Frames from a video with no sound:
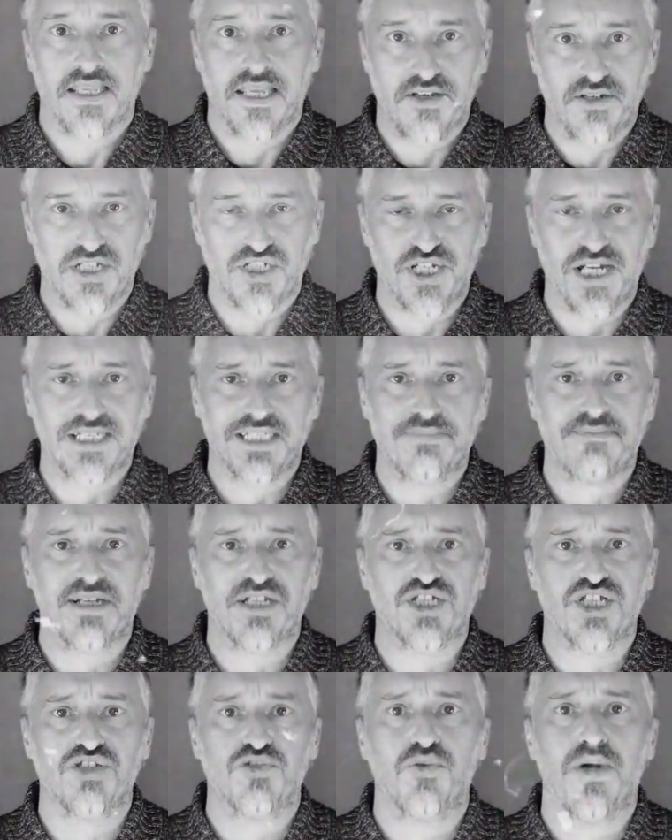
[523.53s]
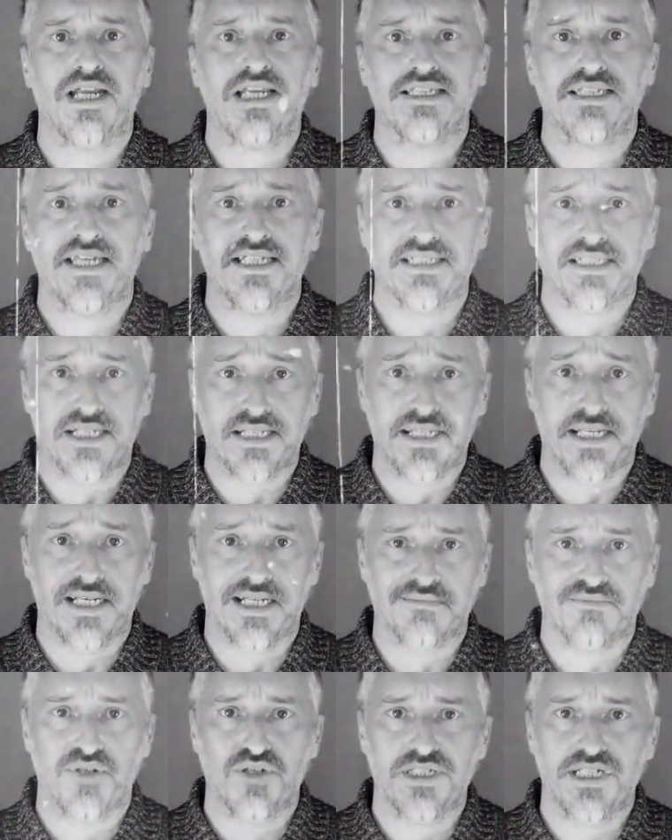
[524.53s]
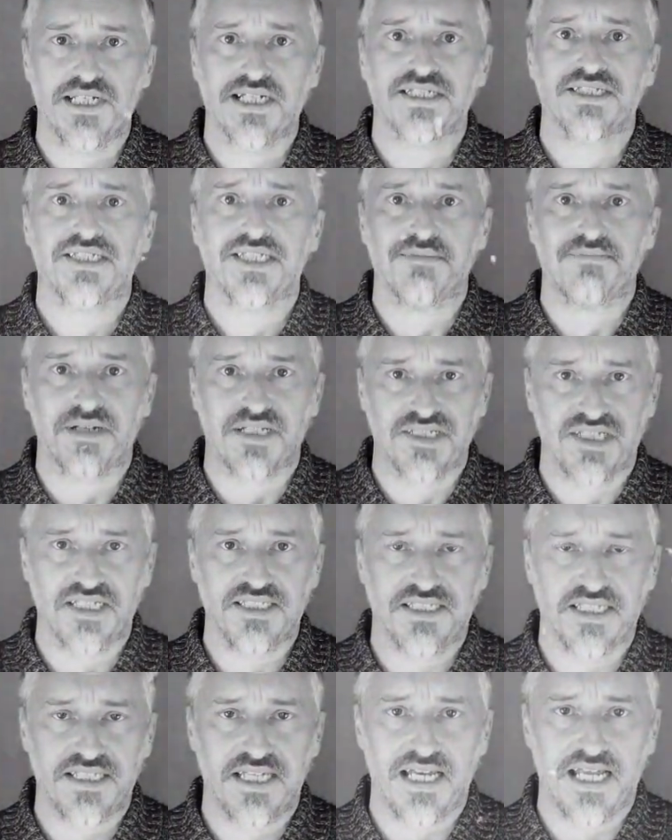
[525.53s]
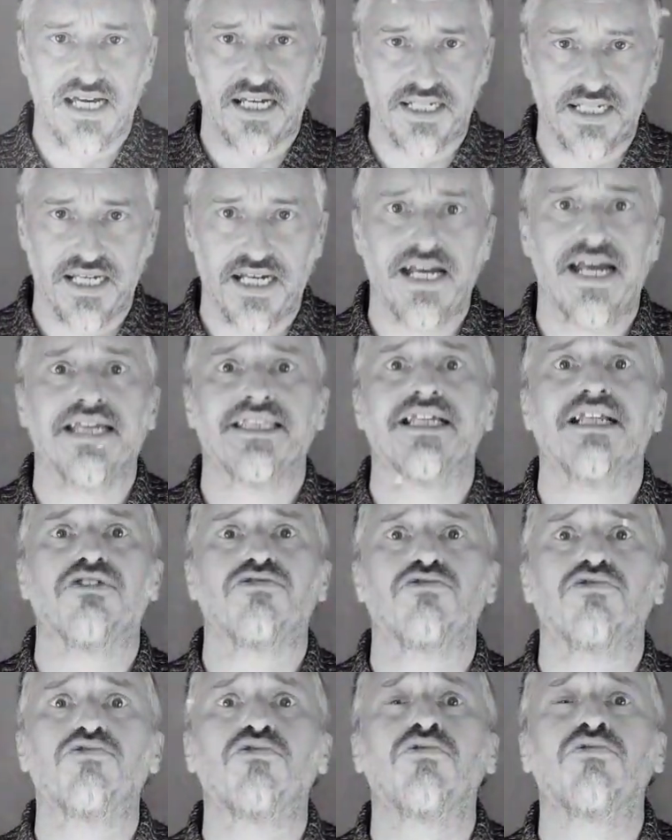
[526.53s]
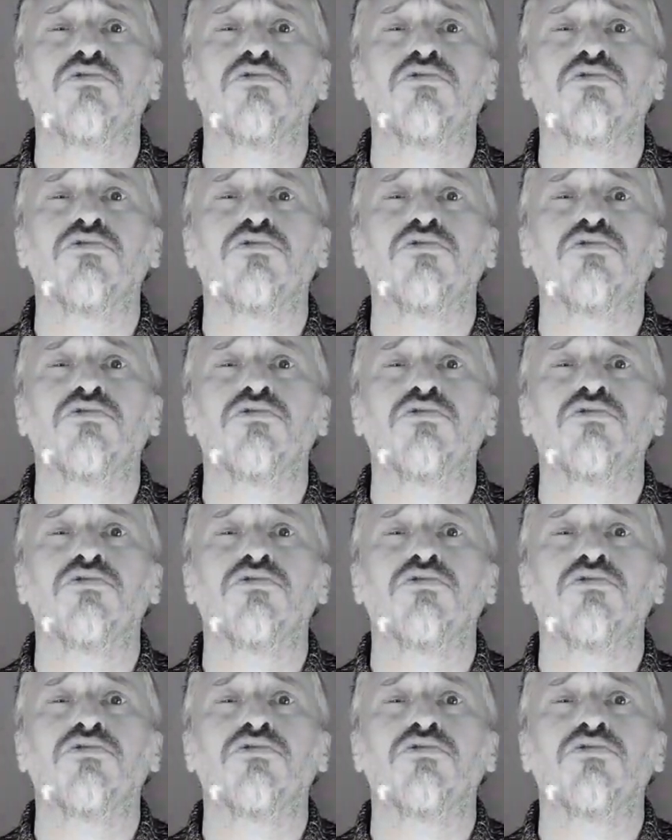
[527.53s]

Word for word: che una certa percentuale di anidride carbonica sia presente nell'aria è del